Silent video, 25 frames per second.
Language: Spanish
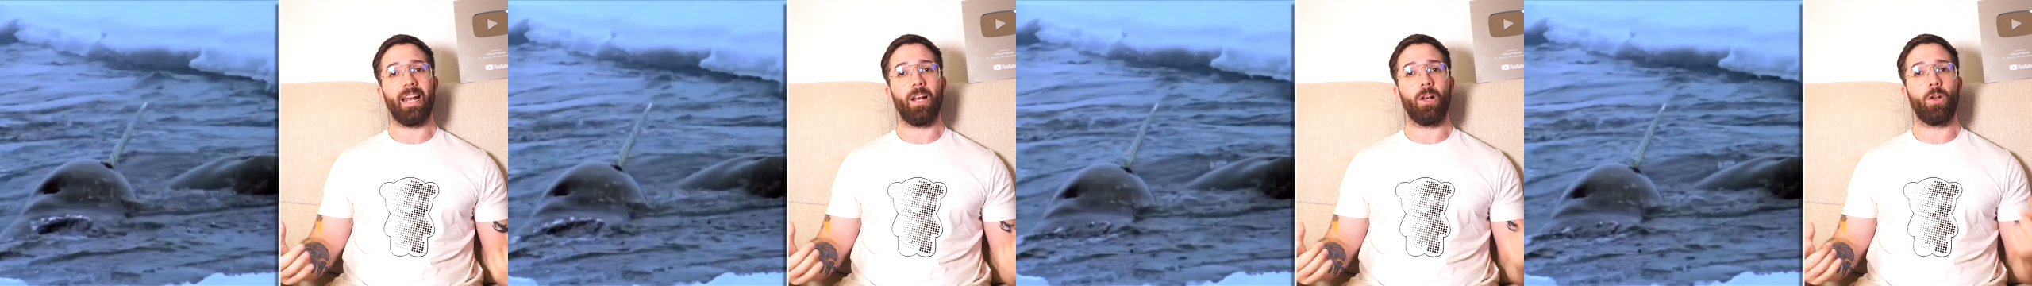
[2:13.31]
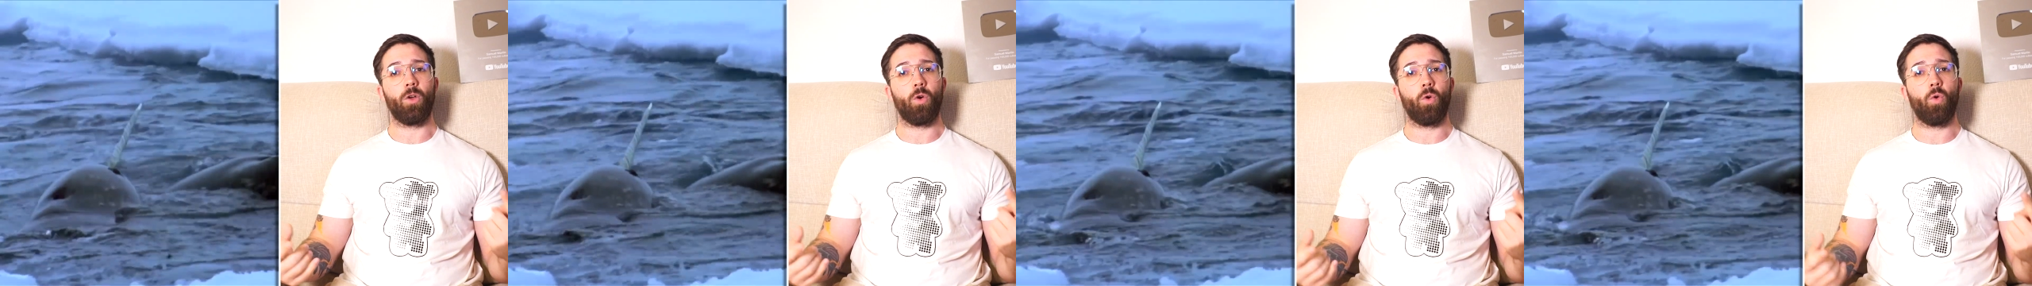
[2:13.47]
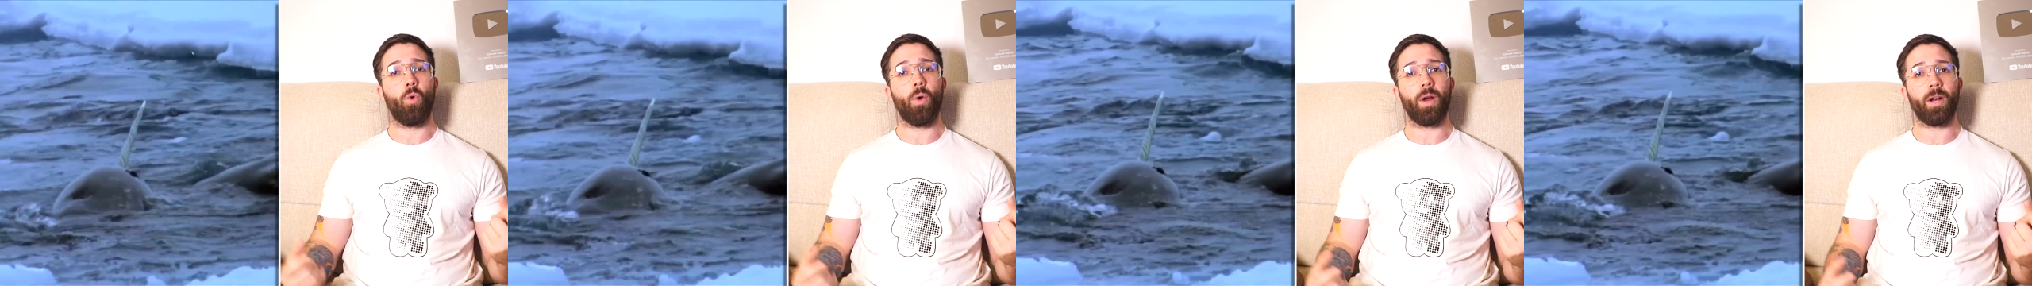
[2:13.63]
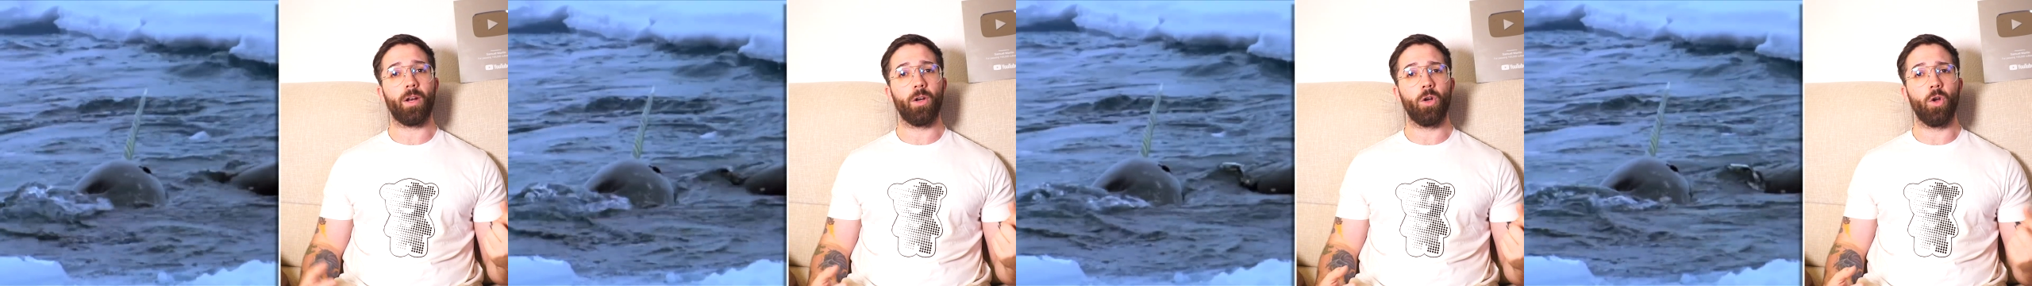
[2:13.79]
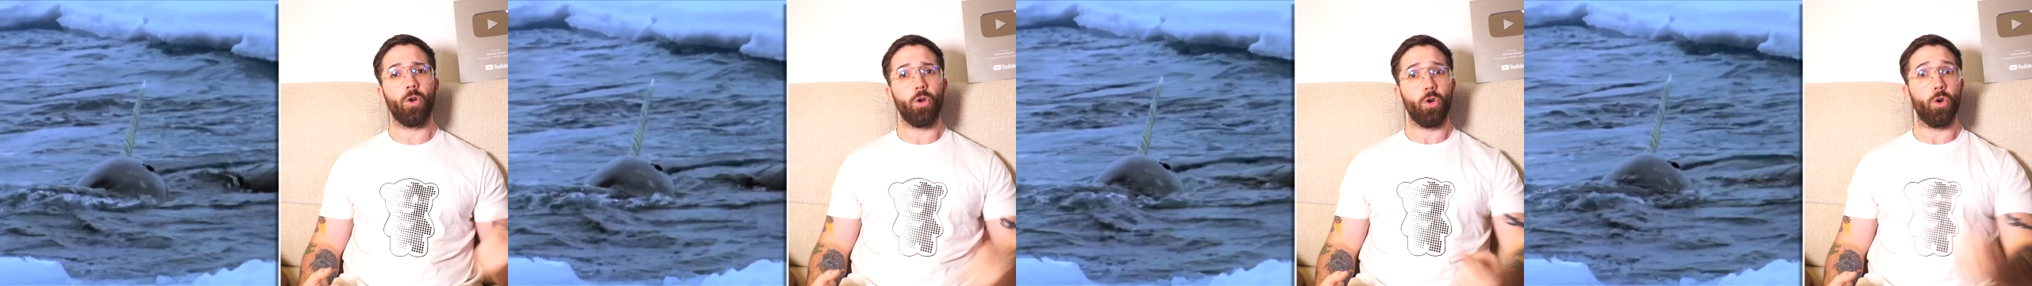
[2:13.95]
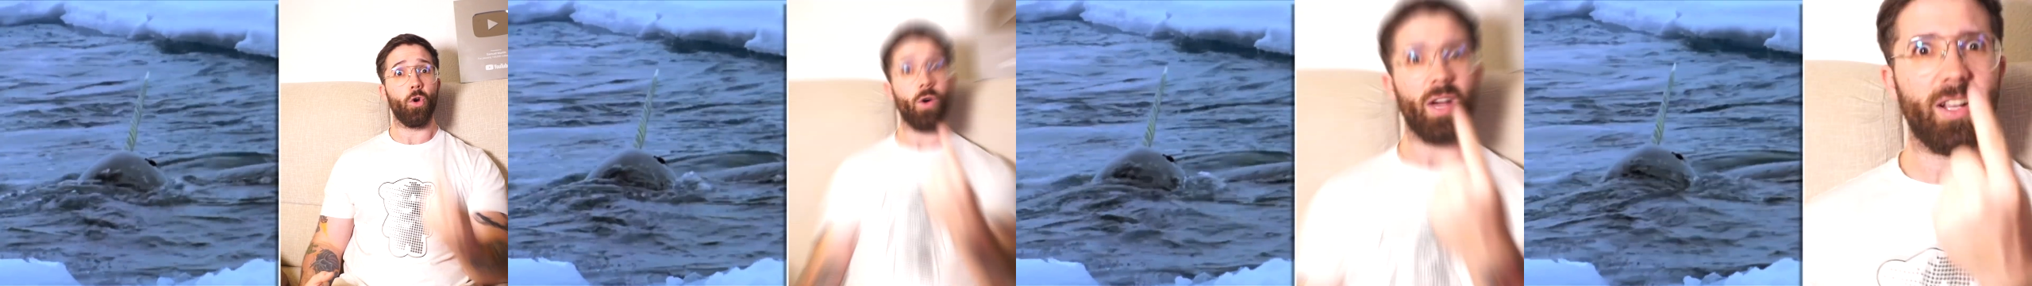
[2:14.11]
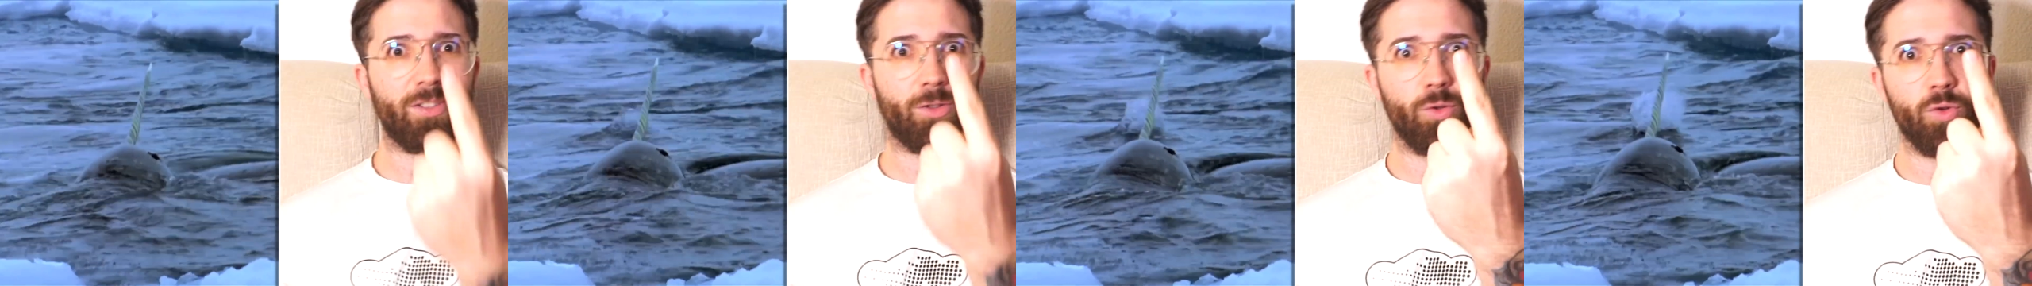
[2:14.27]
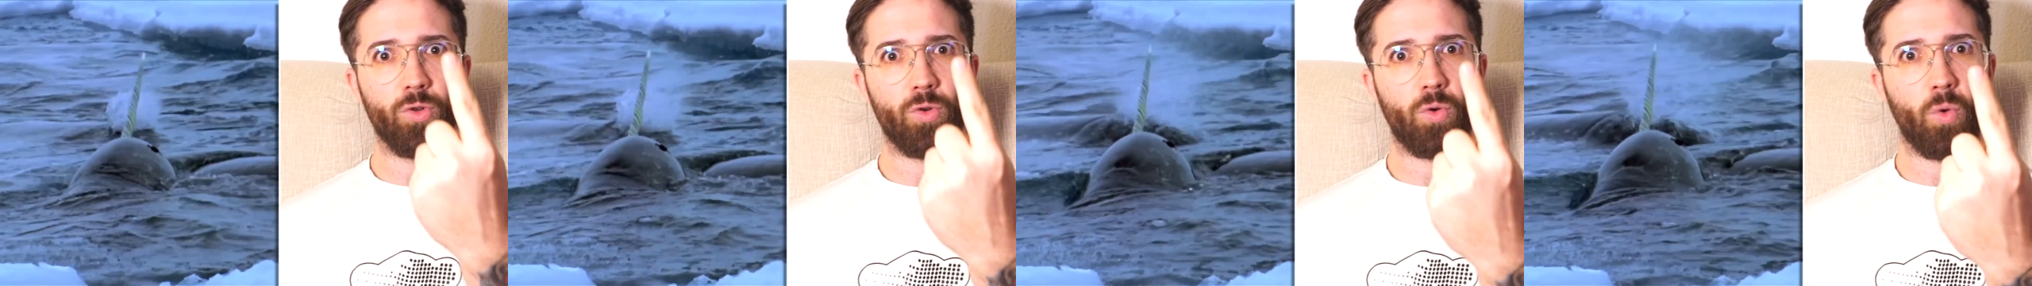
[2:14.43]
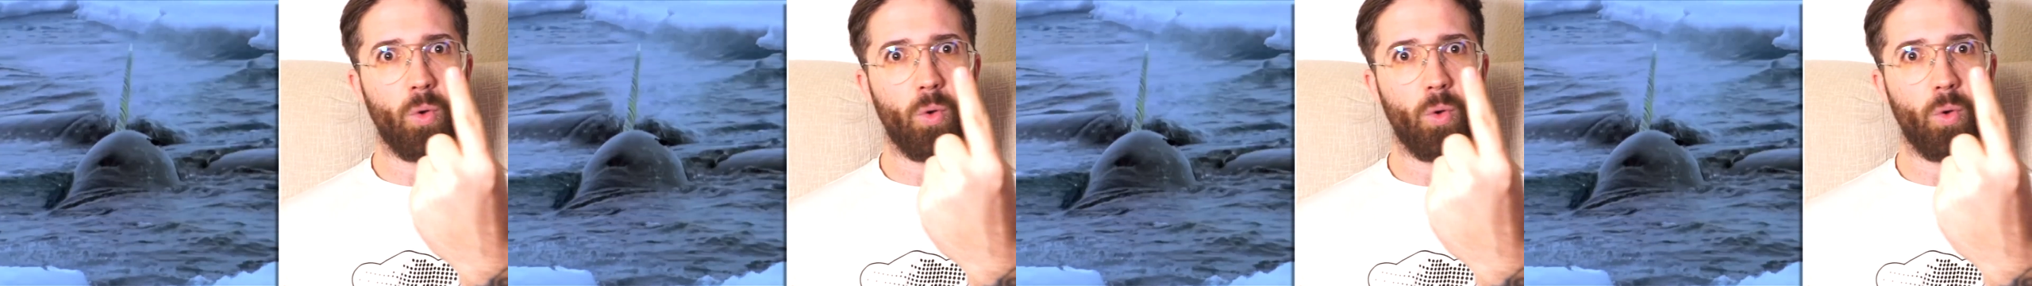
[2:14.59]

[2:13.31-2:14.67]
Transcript: el cuerno no es un